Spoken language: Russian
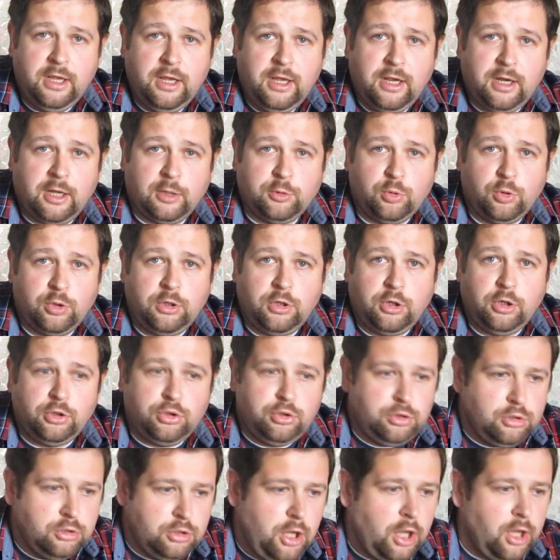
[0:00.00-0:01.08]
который
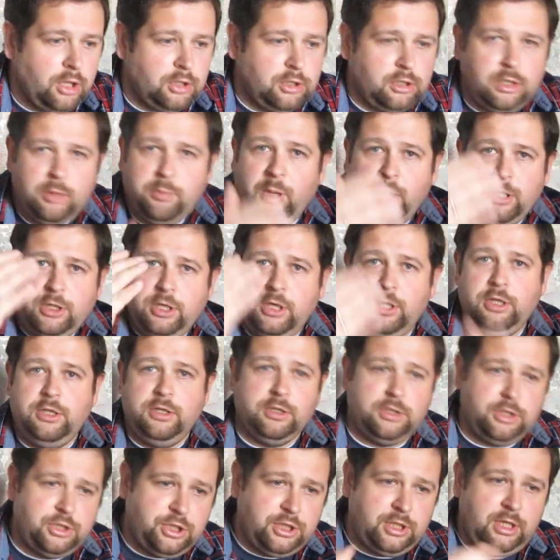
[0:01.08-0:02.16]
говорит, нет, ты богиня,
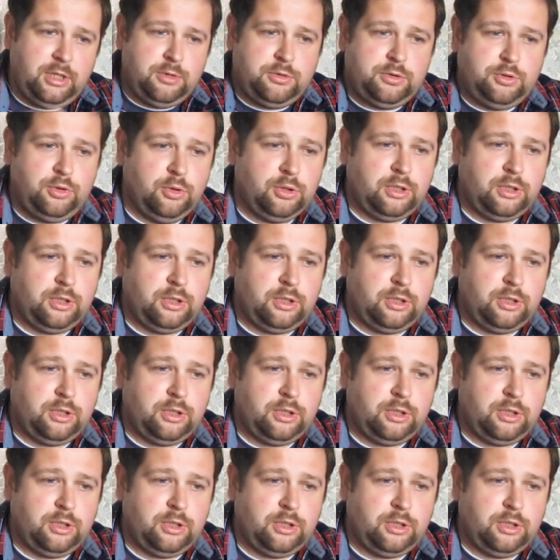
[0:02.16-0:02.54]
начинает все